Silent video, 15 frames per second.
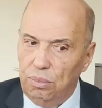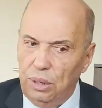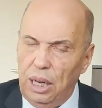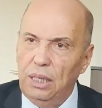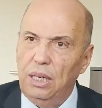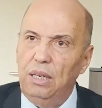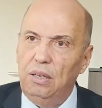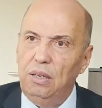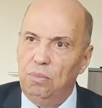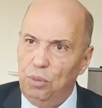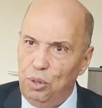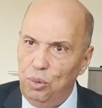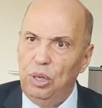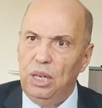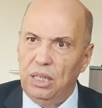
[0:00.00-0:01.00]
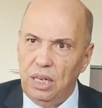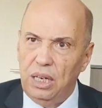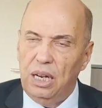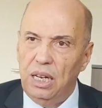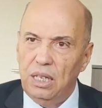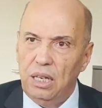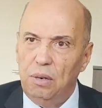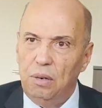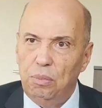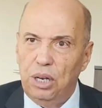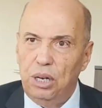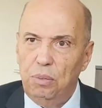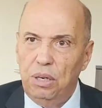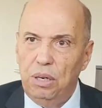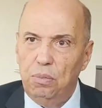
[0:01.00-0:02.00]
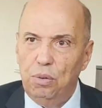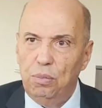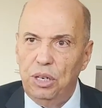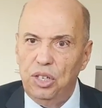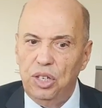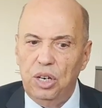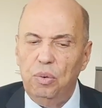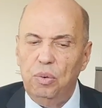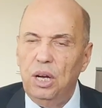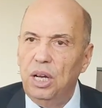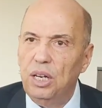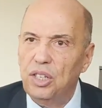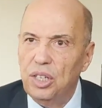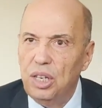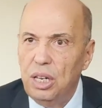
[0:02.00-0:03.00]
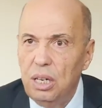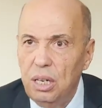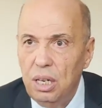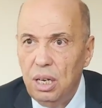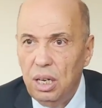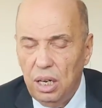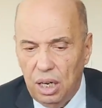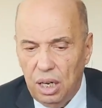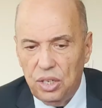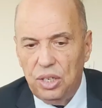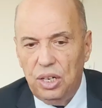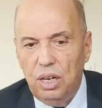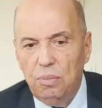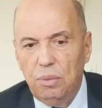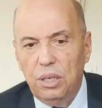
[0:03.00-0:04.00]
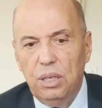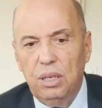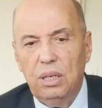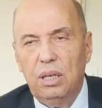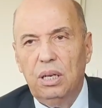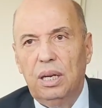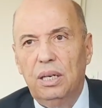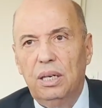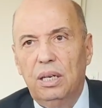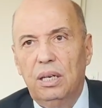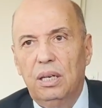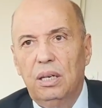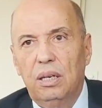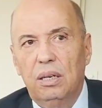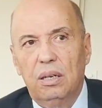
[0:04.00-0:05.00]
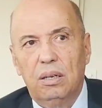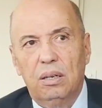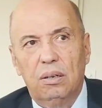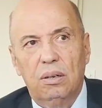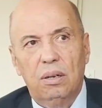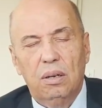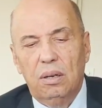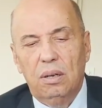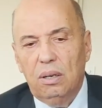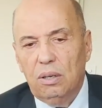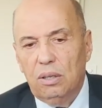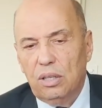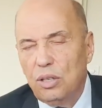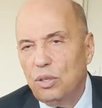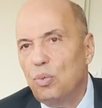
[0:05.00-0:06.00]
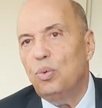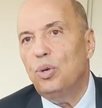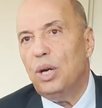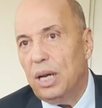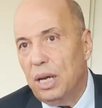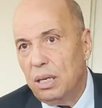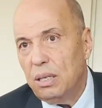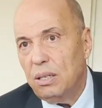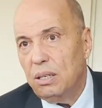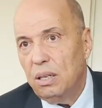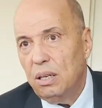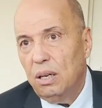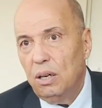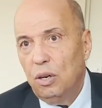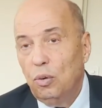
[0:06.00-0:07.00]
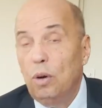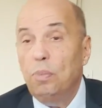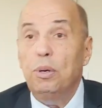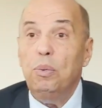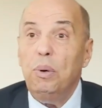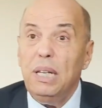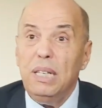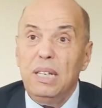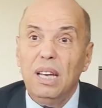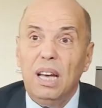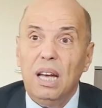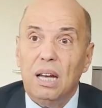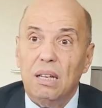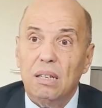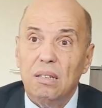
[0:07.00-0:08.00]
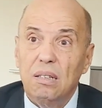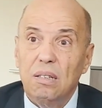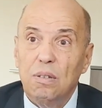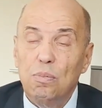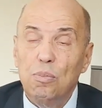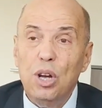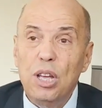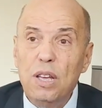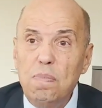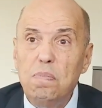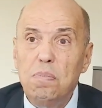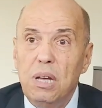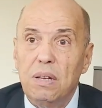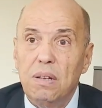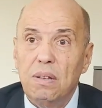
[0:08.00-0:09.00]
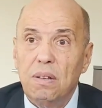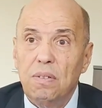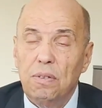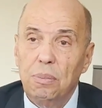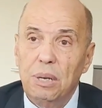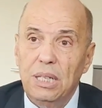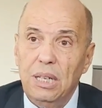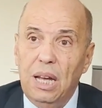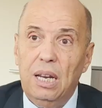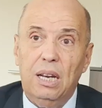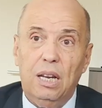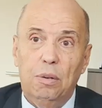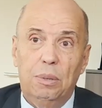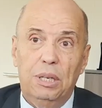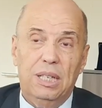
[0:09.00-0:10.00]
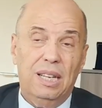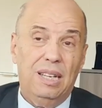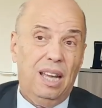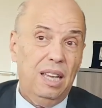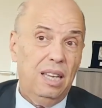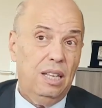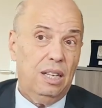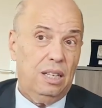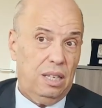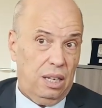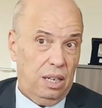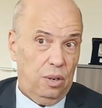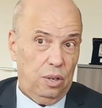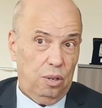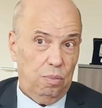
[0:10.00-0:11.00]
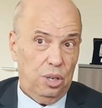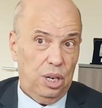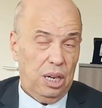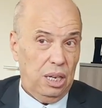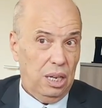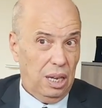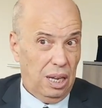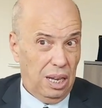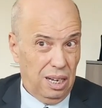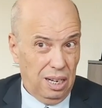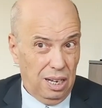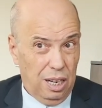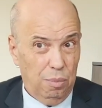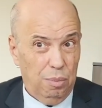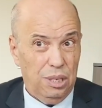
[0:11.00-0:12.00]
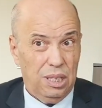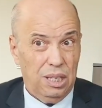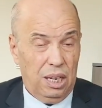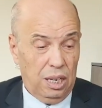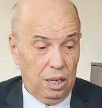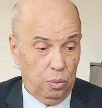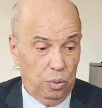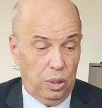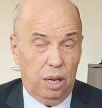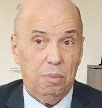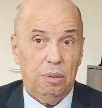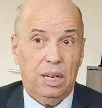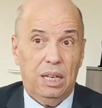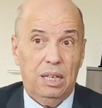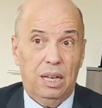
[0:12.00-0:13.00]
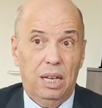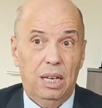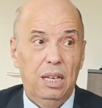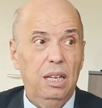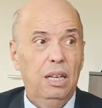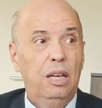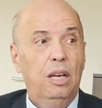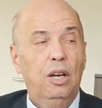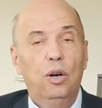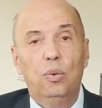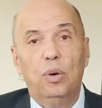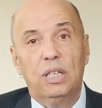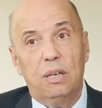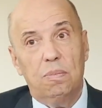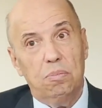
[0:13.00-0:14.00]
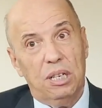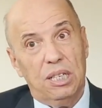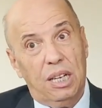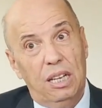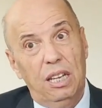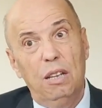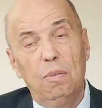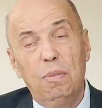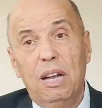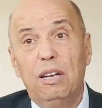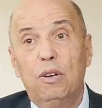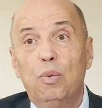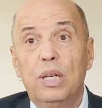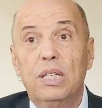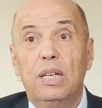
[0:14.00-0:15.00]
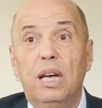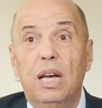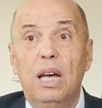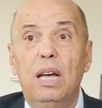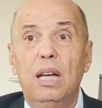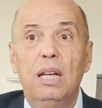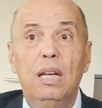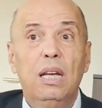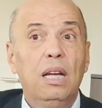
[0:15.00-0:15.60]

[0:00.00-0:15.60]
تحت مسؤوليه الرئاسه المغربيه المباشره وخرجنا خرجنا ب يعني آه، تصورات وبوثيقه مهمه فيما يتعلق بتداعي التغيرات المناخية على الأمن الصحي والأمن الغذائي وتم تقديم هذه الوثيقة